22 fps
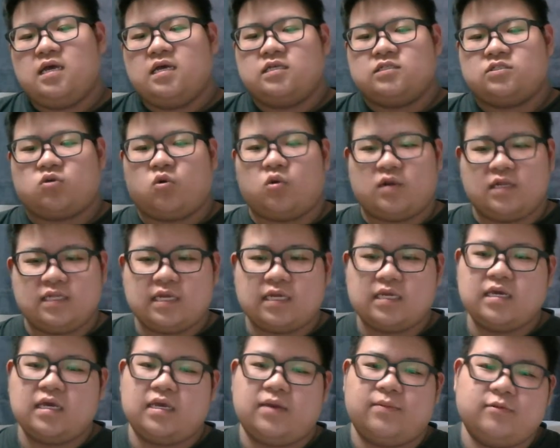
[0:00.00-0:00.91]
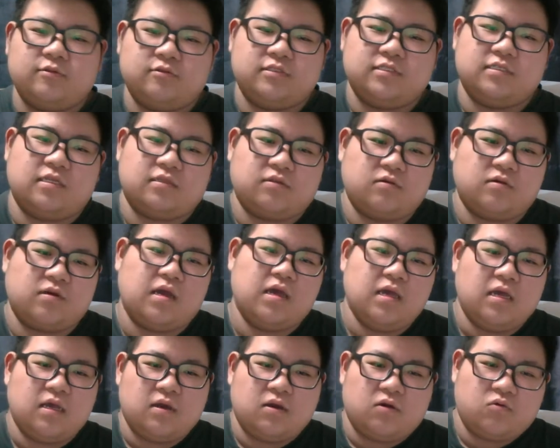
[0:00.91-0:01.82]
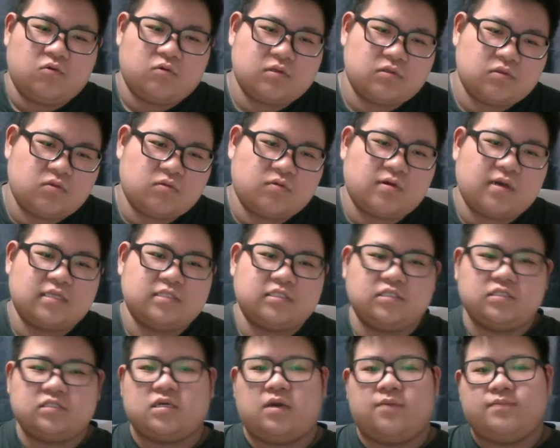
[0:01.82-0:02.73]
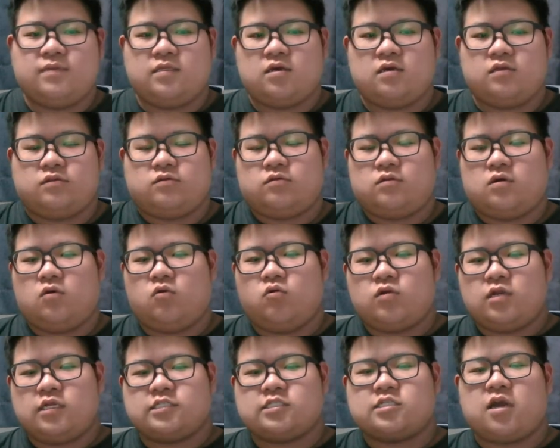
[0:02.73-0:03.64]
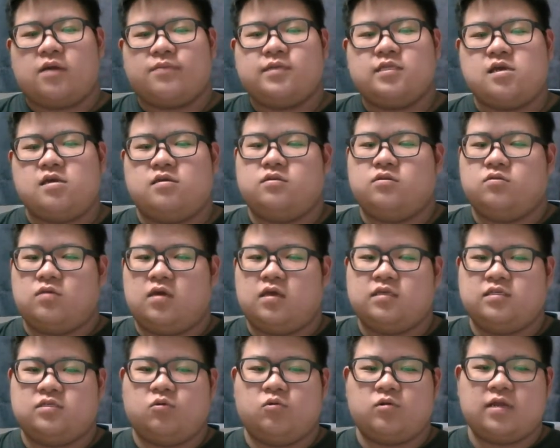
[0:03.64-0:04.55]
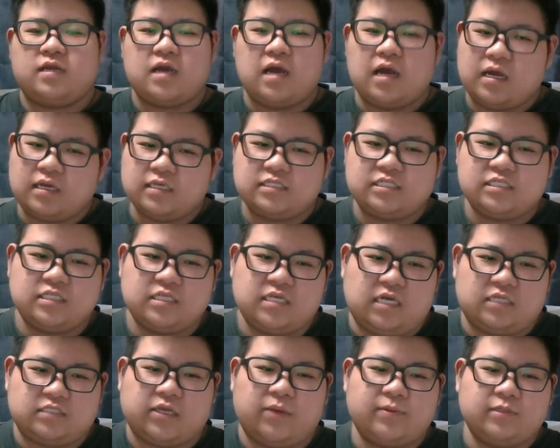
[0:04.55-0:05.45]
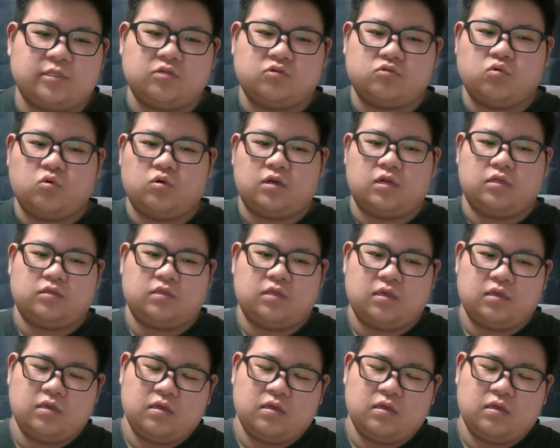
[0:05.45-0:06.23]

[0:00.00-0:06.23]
それだけはやめてほしいな。っていうか、俺の動画1時間見ないんだよな。俺しか見ないんだよな。俺が1時間喋ってる動画なんて。